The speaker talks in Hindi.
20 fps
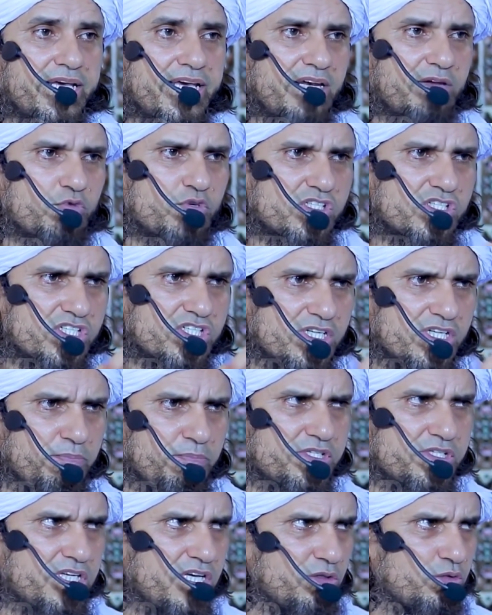लेकिन वो
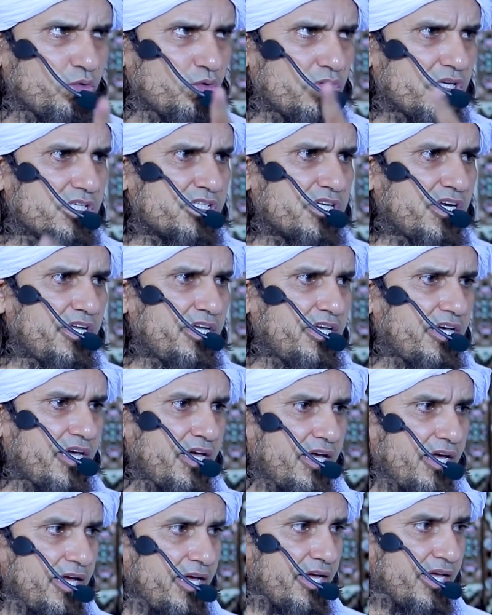सबसे दूर
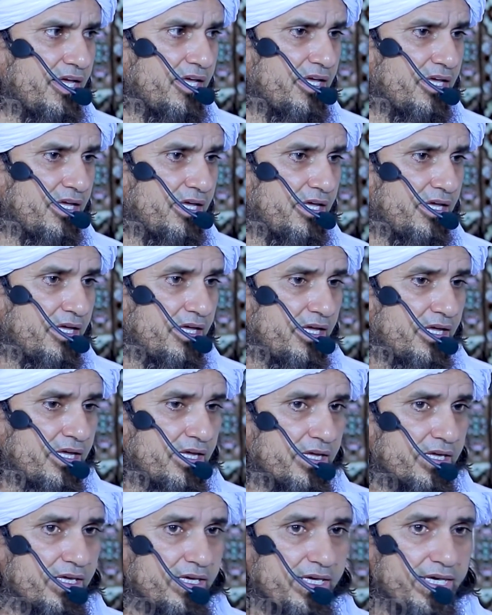इसलिए हैं
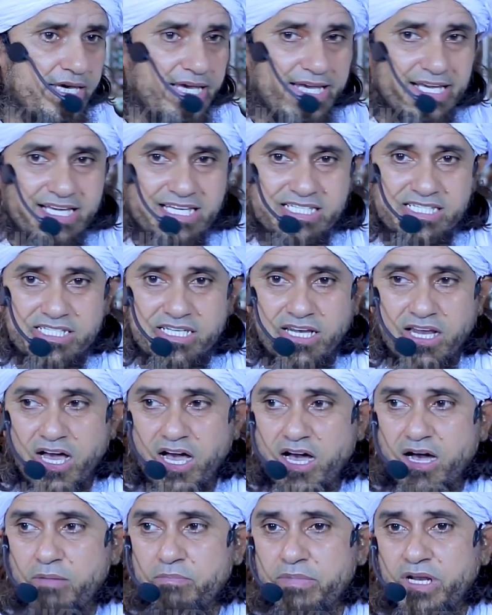कि
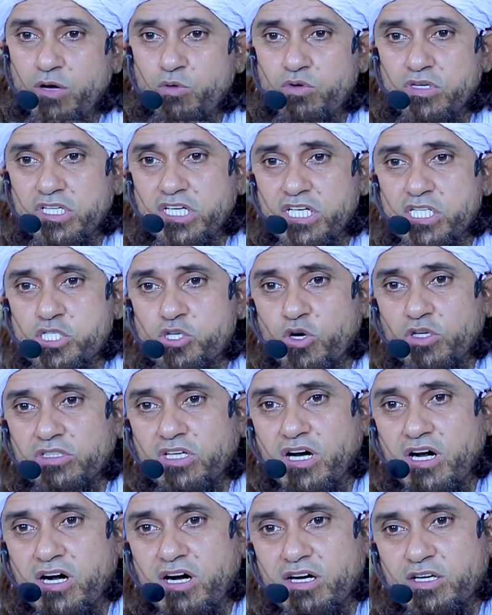इस्लाम ने उनकी
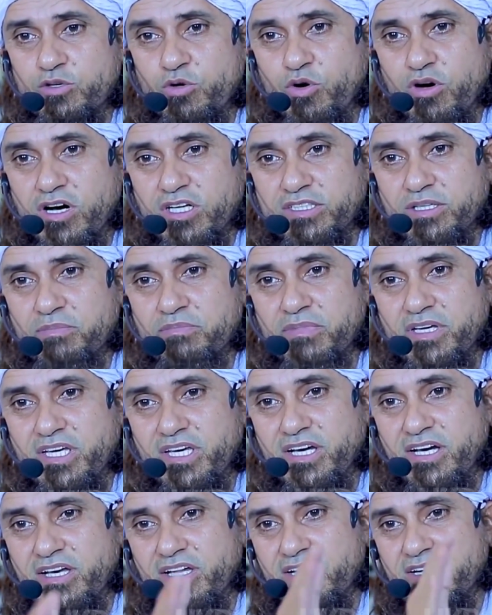चौधराहट को ख़त्म
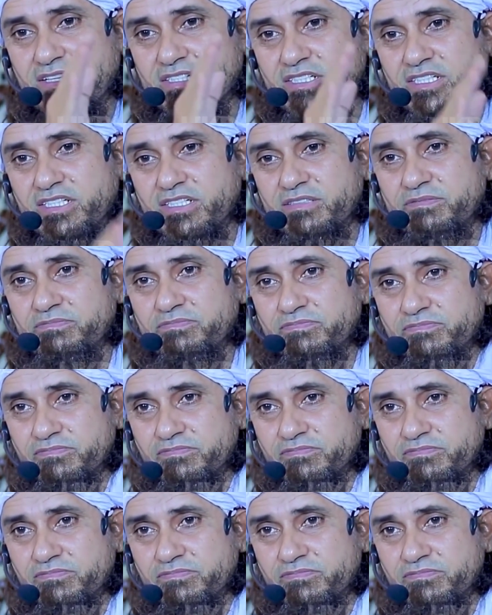किया है आके